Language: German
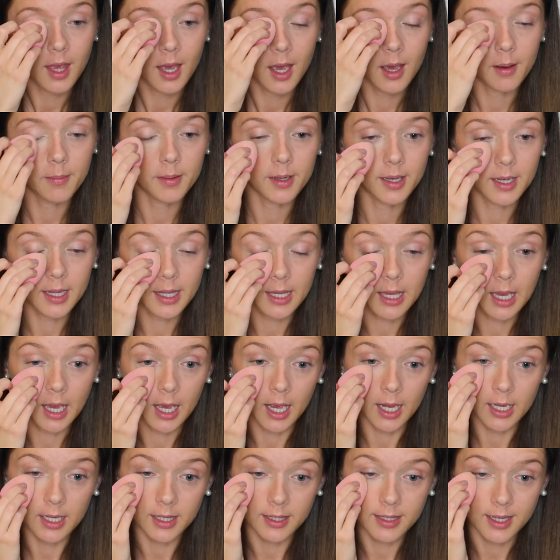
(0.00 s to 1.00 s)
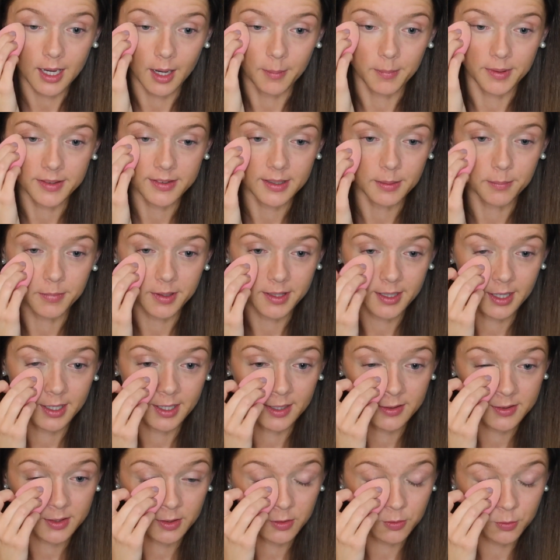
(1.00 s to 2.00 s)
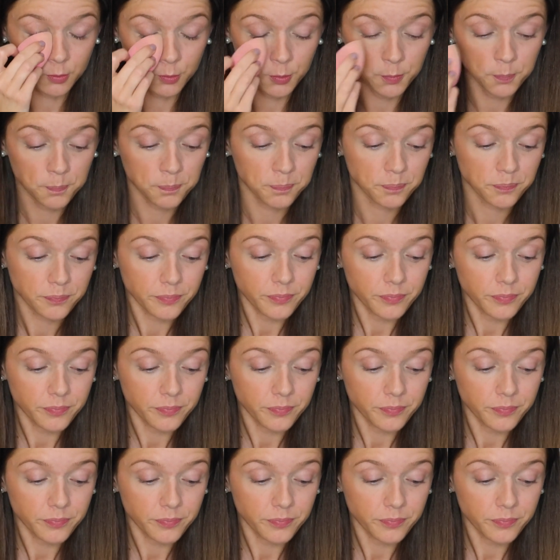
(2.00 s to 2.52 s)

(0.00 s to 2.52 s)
Aber egal, ich kam jetzt eben nicht anders dazu.